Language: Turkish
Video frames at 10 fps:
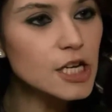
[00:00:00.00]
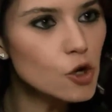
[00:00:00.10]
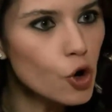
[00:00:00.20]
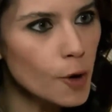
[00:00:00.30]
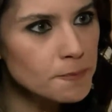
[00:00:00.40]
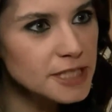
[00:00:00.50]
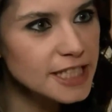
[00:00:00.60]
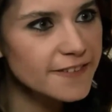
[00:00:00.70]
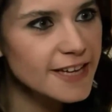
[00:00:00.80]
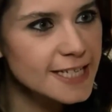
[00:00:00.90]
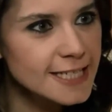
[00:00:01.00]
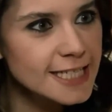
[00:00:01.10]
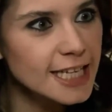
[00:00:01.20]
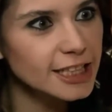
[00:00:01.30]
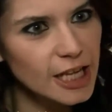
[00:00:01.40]
Ya o kopyaları
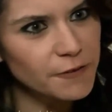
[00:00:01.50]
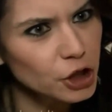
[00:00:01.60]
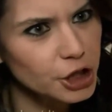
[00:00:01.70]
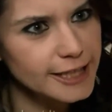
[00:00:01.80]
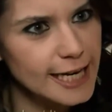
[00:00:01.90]
verirsin ya da defolur